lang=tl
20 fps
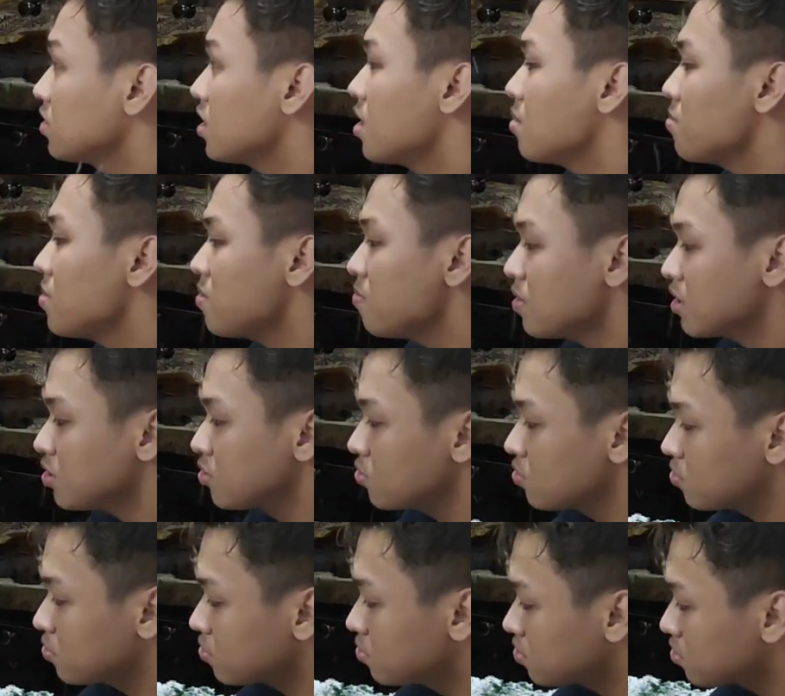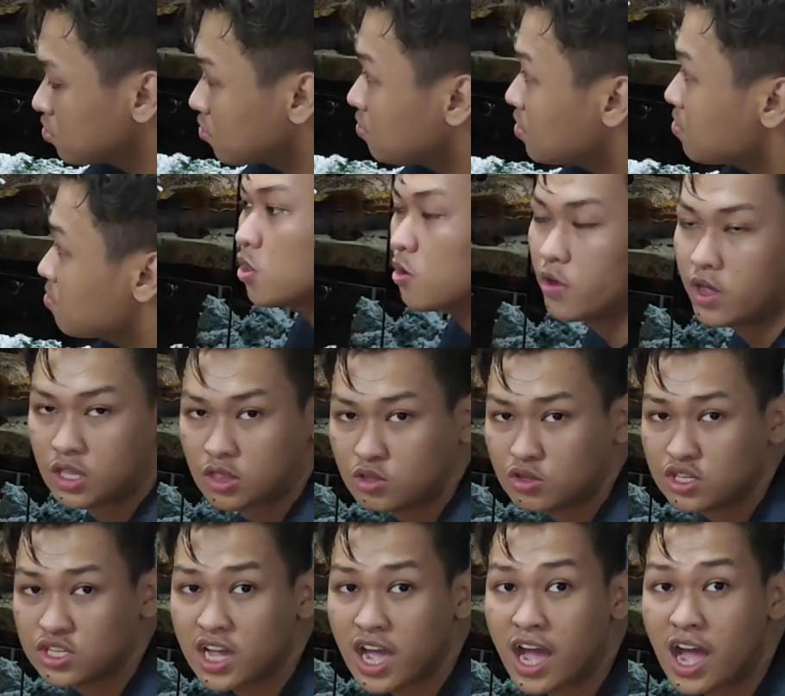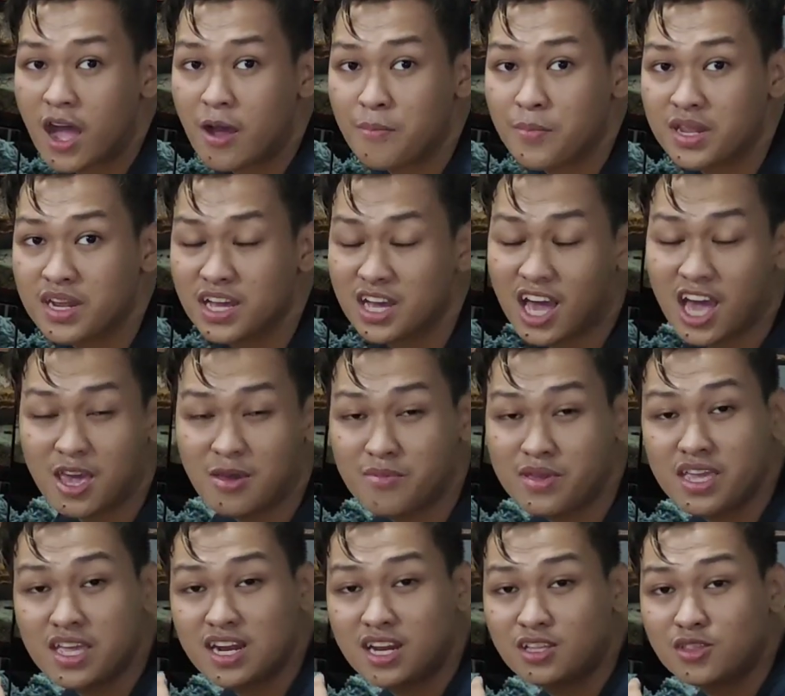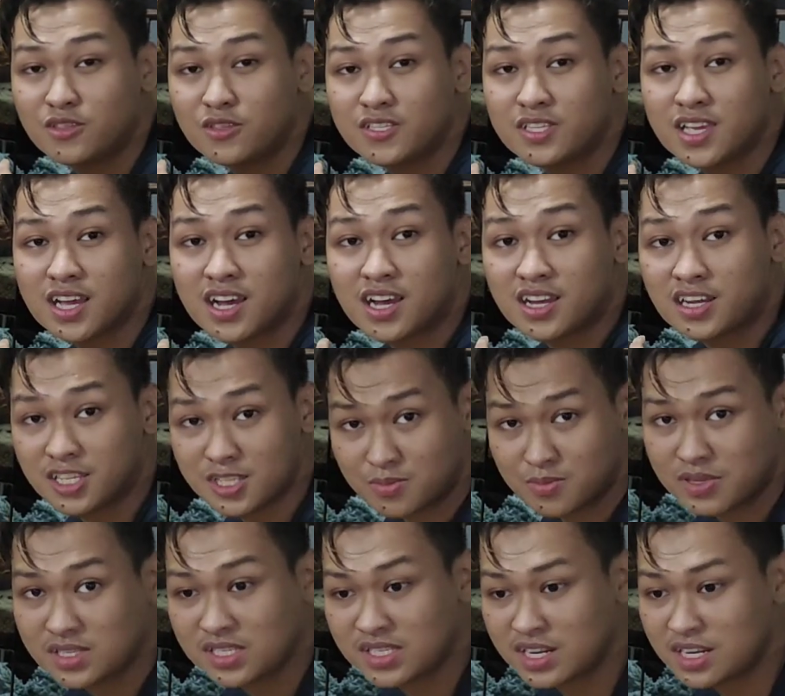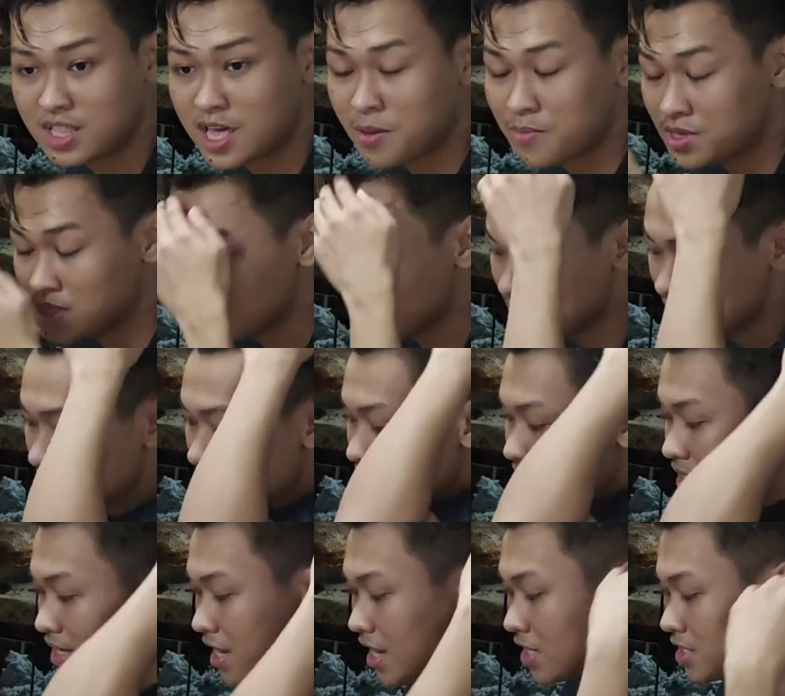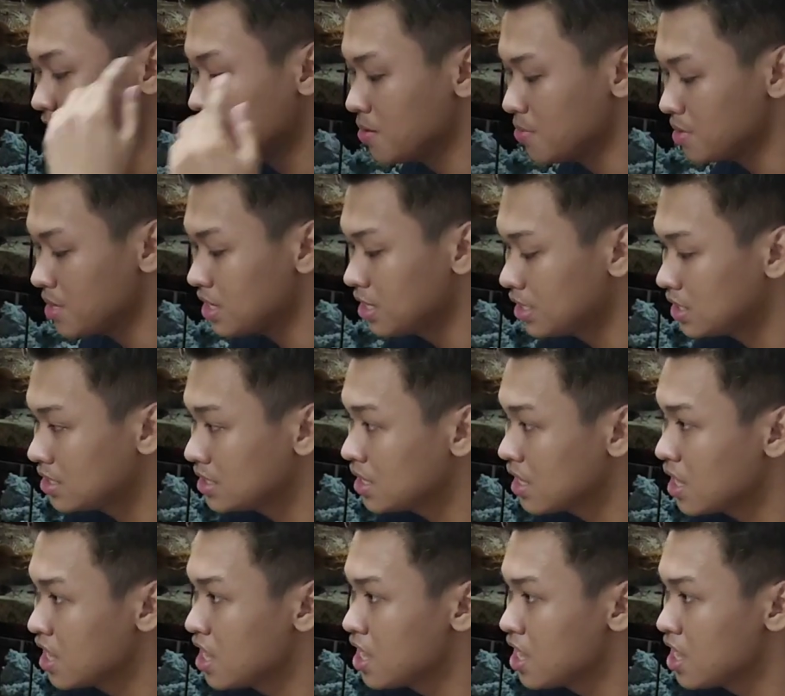Tama ba to? So, ito siya. Ang pinagkaiba niya lang din sa Christmas tree namin na binili sa SM is